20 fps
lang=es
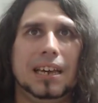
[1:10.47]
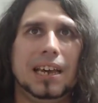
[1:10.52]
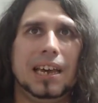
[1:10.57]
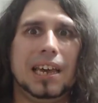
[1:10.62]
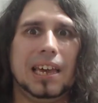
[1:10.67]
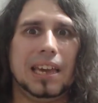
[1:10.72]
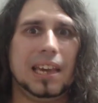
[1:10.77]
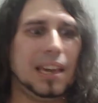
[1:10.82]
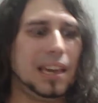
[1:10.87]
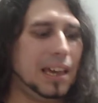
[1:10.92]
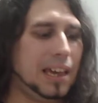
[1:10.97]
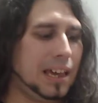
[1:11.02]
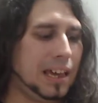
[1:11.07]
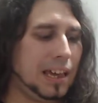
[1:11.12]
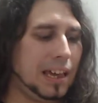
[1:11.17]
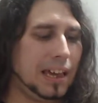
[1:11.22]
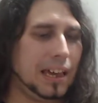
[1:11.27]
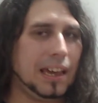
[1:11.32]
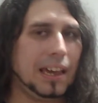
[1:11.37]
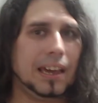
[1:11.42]

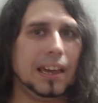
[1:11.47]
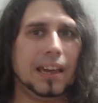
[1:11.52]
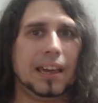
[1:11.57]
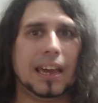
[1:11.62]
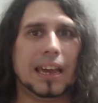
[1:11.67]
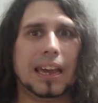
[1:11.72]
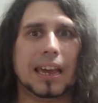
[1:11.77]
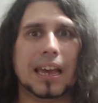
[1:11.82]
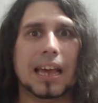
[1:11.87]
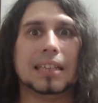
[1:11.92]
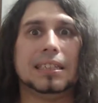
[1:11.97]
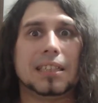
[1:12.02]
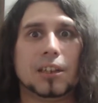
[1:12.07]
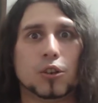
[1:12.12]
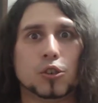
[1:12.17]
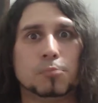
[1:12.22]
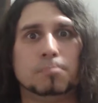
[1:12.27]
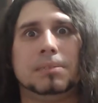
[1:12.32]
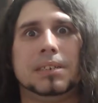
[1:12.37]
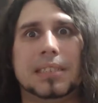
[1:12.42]
entre
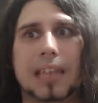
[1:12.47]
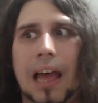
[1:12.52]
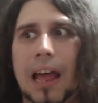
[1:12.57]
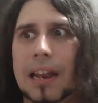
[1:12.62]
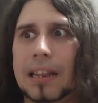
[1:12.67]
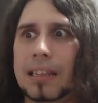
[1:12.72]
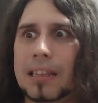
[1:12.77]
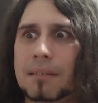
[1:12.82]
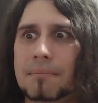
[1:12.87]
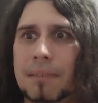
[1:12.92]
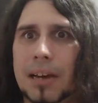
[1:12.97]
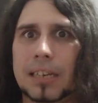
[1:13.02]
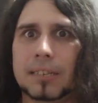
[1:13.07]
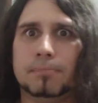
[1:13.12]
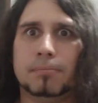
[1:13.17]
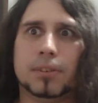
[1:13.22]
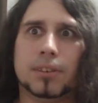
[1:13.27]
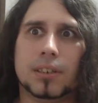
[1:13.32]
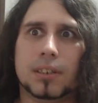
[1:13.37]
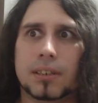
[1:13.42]
hospital y demás,
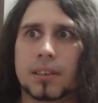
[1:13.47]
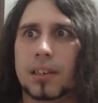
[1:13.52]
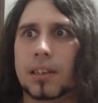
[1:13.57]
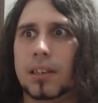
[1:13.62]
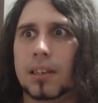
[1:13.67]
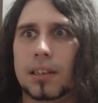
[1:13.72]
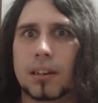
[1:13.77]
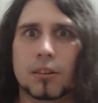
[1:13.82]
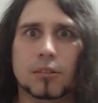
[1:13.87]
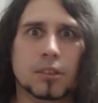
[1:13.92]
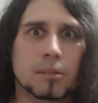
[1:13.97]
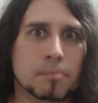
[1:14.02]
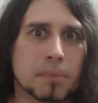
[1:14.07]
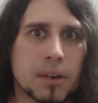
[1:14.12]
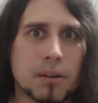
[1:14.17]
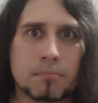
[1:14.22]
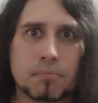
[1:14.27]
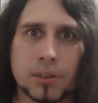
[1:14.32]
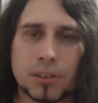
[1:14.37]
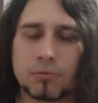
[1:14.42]
pues que lo
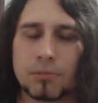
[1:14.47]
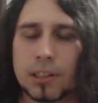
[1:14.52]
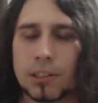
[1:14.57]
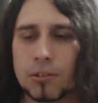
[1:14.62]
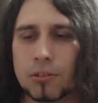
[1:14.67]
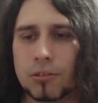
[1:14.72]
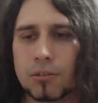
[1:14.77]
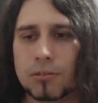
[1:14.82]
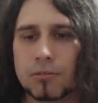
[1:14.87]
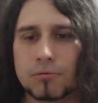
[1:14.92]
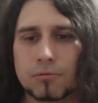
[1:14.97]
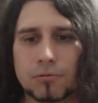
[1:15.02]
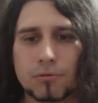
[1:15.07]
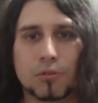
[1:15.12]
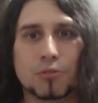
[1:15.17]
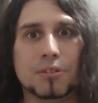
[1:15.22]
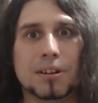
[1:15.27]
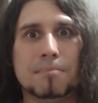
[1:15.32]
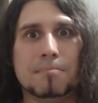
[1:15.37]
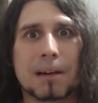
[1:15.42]
típico, pues cuando
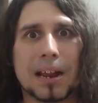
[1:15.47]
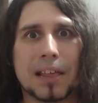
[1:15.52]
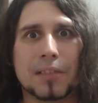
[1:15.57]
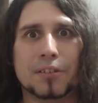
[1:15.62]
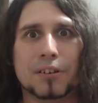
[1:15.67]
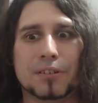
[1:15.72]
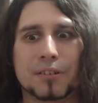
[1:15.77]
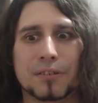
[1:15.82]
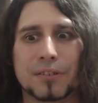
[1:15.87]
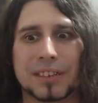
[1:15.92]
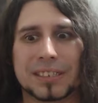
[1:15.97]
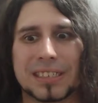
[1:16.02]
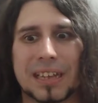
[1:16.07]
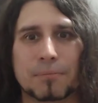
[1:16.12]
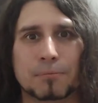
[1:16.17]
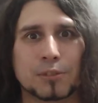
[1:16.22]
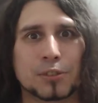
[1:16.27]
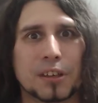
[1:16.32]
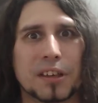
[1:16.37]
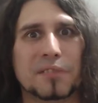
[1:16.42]
con un embarazo que está a
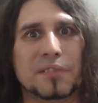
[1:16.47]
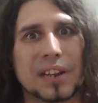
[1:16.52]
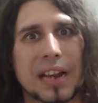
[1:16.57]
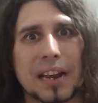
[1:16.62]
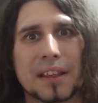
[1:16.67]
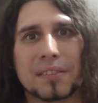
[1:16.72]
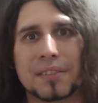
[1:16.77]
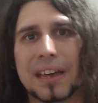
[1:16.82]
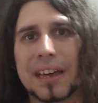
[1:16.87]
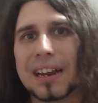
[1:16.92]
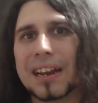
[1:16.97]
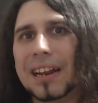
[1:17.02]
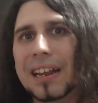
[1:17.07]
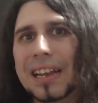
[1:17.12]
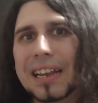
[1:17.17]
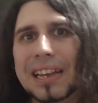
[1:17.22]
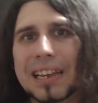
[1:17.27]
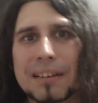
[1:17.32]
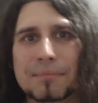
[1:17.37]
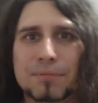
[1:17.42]
punto de finalizar
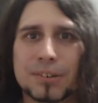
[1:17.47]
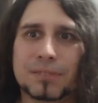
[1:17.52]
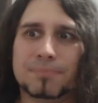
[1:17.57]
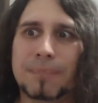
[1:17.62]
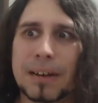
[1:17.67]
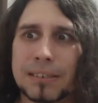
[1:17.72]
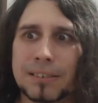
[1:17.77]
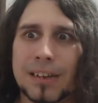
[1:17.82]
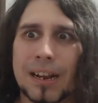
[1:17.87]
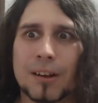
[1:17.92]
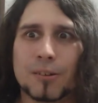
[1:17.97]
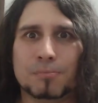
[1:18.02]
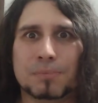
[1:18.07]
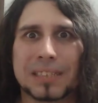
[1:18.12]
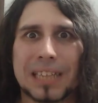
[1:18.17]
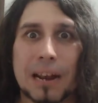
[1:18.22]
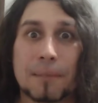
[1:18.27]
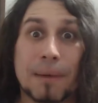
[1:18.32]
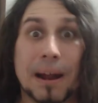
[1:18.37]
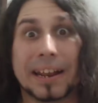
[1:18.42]
pues pasé al
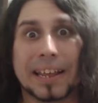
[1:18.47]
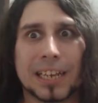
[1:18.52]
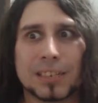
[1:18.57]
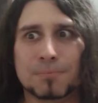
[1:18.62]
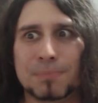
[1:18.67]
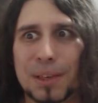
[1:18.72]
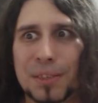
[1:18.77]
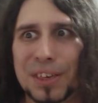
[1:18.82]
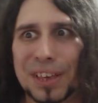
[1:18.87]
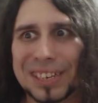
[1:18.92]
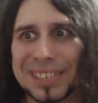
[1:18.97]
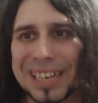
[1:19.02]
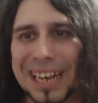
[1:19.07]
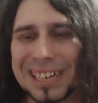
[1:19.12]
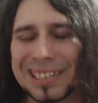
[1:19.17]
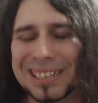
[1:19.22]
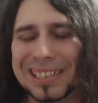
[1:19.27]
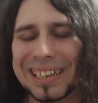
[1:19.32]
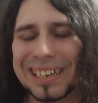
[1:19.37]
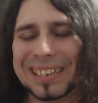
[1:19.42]
hospital varias veces
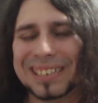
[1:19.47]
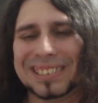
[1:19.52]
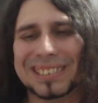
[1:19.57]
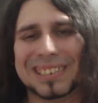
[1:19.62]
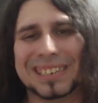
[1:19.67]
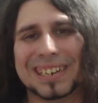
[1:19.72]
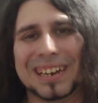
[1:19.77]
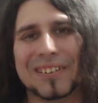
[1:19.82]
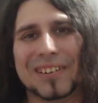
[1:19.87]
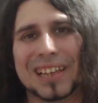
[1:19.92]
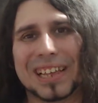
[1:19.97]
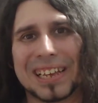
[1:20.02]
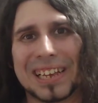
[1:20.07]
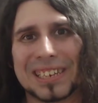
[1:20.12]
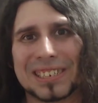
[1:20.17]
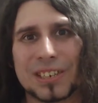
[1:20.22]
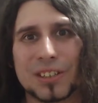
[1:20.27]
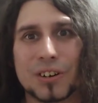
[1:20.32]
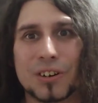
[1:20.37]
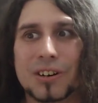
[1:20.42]
antes y la verdad es que ha
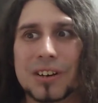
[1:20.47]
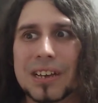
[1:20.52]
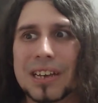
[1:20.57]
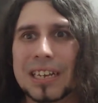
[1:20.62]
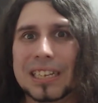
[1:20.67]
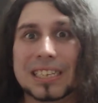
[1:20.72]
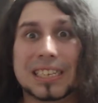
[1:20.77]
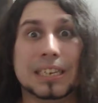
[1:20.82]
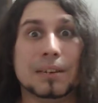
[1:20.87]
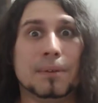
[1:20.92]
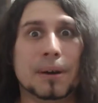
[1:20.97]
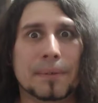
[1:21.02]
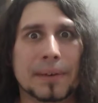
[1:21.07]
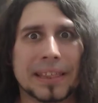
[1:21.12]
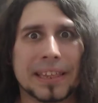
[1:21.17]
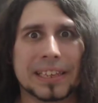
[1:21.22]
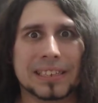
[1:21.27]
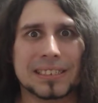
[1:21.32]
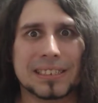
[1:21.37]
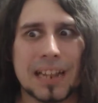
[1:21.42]
sido, llevaba
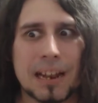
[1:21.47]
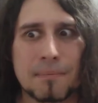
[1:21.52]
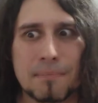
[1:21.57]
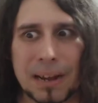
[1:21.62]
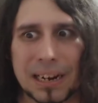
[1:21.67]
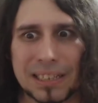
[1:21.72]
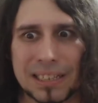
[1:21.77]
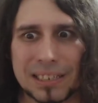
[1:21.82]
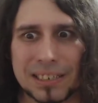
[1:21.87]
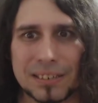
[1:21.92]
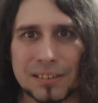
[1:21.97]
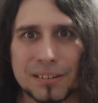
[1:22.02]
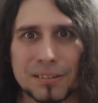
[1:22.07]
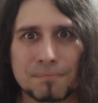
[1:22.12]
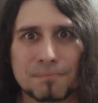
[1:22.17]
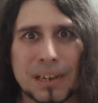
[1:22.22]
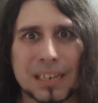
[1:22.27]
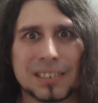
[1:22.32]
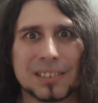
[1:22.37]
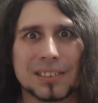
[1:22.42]
desde el martes y es
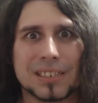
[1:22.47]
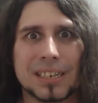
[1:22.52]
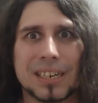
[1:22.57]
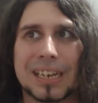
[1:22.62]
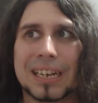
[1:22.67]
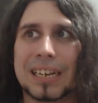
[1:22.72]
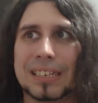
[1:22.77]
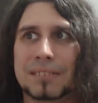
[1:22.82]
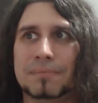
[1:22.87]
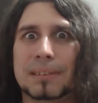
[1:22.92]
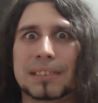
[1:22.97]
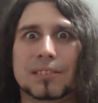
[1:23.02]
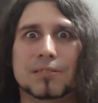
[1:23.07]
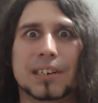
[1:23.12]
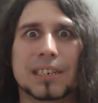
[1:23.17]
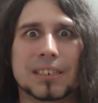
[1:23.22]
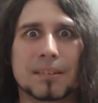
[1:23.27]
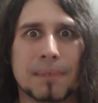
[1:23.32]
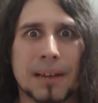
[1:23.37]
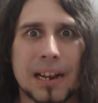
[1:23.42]
más de, casi más de
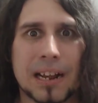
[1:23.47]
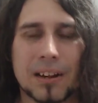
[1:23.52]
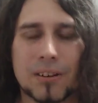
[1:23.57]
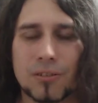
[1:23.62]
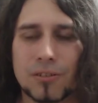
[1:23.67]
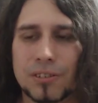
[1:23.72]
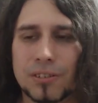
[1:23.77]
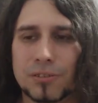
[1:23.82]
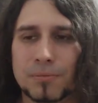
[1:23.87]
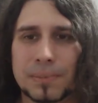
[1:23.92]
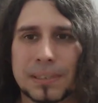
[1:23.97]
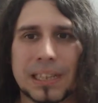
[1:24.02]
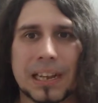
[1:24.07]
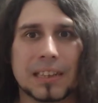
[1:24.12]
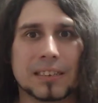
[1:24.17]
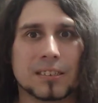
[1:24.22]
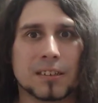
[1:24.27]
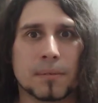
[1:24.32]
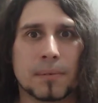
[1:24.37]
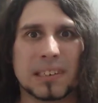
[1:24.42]
una semana con
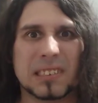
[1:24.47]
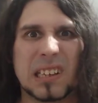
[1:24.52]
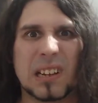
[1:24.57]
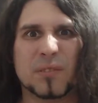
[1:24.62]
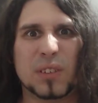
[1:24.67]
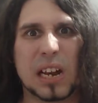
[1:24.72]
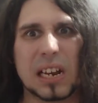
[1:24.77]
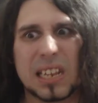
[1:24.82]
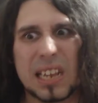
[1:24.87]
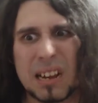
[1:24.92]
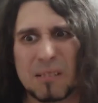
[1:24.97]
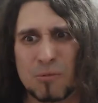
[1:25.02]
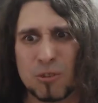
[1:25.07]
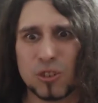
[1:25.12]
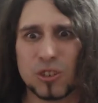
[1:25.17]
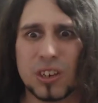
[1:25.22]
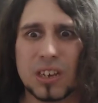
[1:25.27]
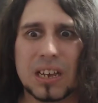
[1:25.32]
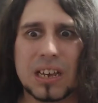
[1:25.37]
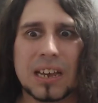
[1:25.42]
hospitales y demás. Al final
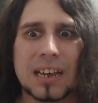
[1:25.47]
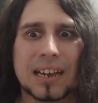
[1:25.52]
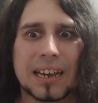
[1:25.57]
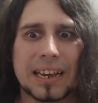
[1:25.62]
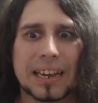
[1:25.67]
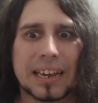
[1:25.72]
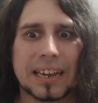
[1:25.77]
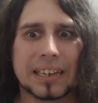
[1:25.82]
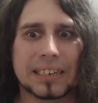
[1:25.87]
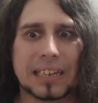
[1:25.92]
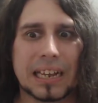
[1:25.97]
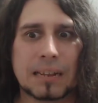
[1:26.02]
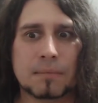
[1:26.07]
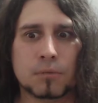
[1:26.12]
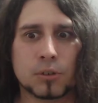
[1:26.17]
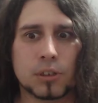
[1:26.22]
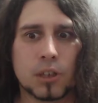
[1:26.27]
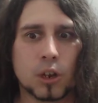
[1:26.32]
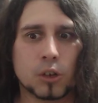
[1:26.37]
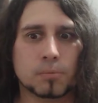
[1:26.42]
llegamos, eh,
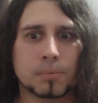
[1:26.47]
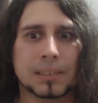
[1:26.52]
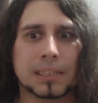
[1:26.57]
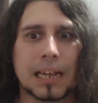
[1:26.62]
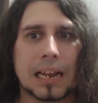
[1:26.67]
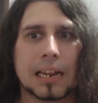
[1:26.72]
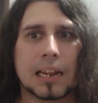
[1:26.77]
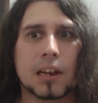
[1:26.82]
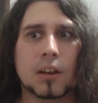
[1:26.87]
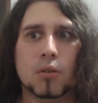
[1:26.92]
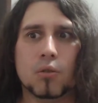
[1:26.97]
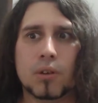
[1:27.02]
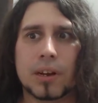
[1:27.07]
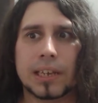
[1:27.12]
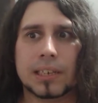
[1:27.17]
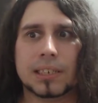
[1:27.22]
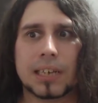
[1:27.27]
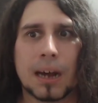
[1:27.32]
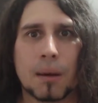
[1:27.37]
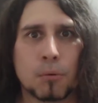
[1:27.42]
salimos del hospital el
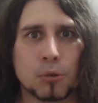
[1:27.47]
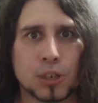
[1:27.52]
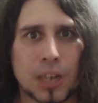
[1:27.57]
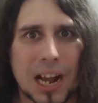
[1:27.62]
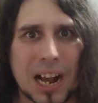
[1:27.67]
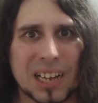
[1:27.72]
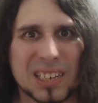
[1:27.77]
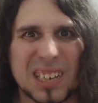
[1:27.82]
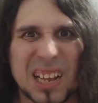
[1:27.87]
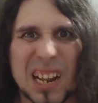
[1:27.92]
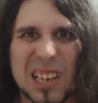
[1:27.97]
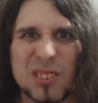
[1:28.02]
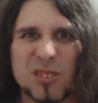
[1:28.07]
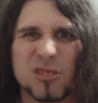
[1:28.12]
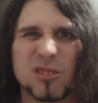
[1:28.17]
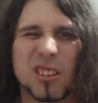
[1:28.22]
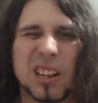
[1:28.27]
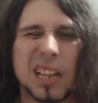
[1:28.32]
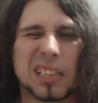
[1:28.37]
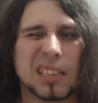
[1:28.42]
lunes, llegamos a casa a las
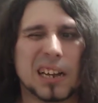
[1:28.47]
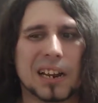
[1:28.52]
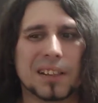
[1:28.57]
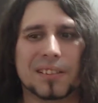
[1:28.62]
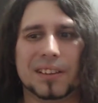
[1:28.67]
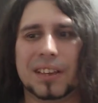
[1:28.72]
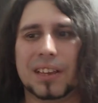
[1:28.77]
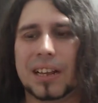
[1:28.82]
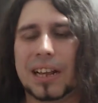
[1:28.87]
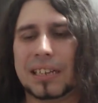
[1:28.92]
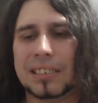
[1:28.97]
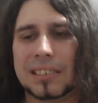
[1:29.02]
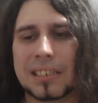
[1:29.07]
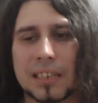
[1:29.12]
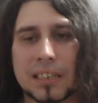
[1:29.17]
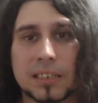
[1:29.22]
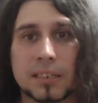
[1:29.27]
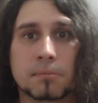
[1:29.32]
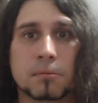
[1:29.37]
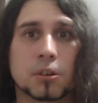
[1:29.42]
8 de la tarde,
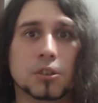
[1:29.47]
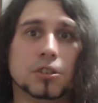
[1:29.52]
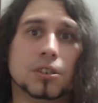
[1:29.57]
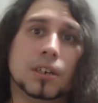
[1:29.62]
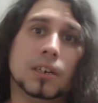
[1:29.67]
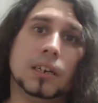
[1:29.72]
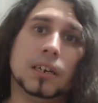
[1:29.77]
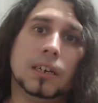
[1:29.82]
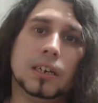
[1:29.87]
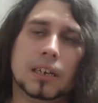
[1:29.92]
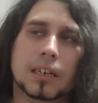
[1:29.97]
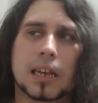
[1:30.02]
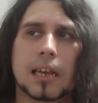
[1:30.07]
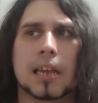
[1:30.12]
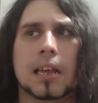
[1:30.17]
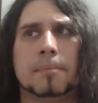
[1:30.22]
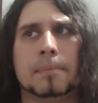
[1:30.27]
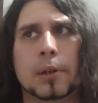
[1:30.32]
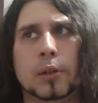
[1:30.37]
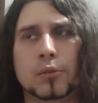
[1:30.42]
cansadísimos, y
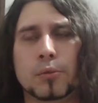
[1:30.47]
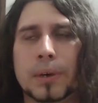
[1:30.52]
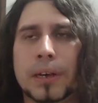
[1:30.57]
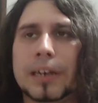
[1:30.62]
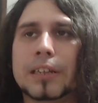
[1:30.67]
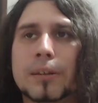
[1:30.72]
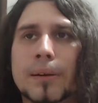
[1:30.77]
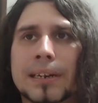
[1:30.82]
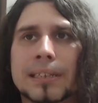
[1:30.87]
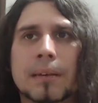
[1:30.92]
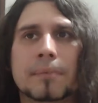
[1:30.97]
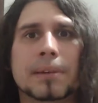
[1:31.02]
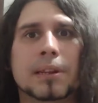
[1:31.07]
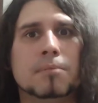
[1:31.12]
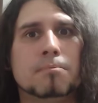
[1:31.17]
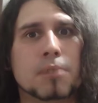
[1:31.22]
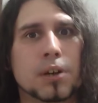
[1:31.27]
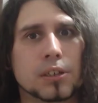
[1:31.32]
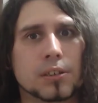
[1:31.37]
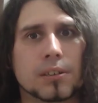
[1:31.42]
ayer me lo tuve que tomar también
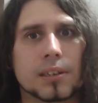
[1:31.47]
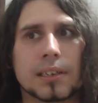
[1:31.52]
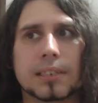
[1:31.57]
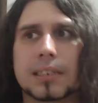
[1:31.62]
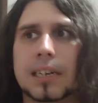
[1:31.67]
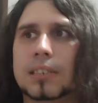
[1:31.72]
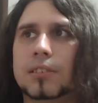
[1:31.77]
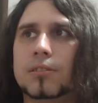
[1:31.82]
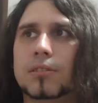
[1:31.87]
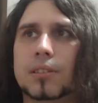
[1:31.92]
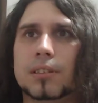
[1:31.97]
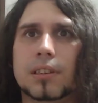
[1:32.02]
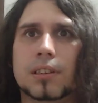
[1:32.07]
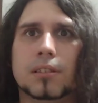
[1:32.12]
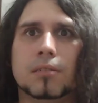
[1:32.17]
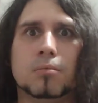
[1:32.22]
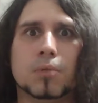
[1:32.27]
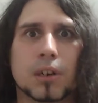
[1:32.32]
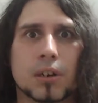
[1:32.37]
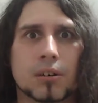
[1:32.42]
un poquito de descanso
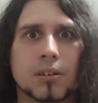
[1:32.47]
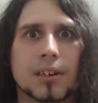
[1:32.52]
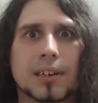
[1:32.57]
diciendo, bueno,